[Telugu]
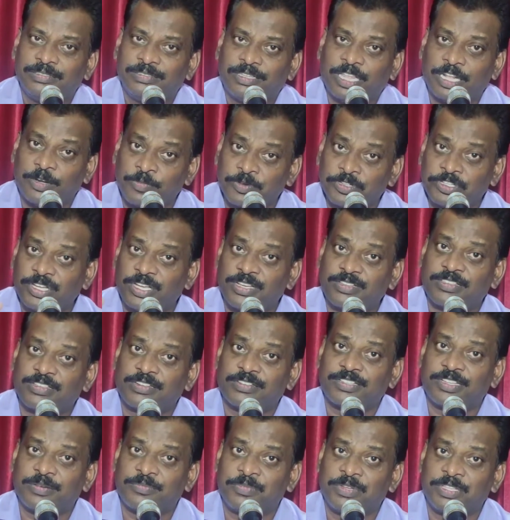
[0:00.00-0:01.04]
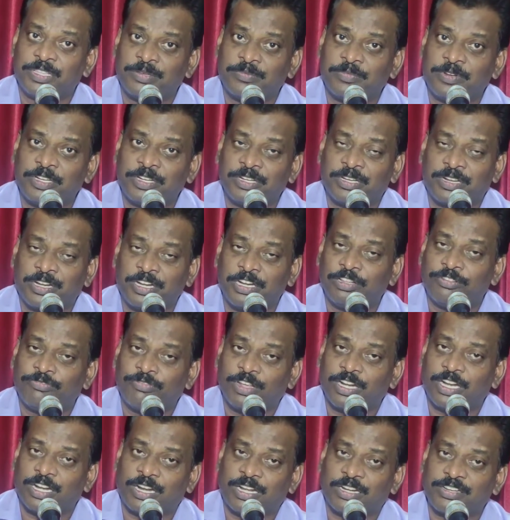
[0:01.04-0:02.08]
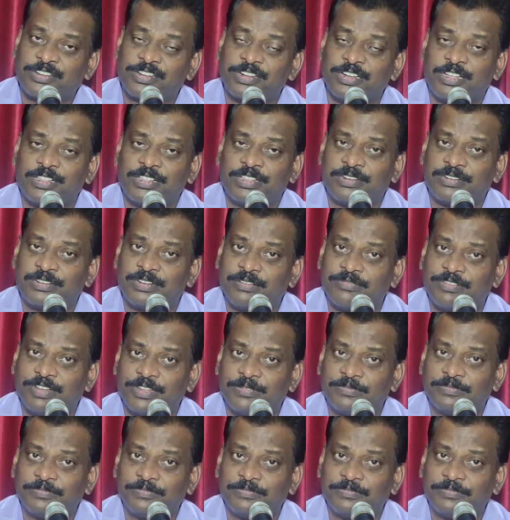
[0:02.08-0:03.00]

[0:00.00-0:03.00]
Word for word: ధర్మశాస్త్ర సంబంధమైన క్రియల ద్వారా రక్షణ లేదంటావా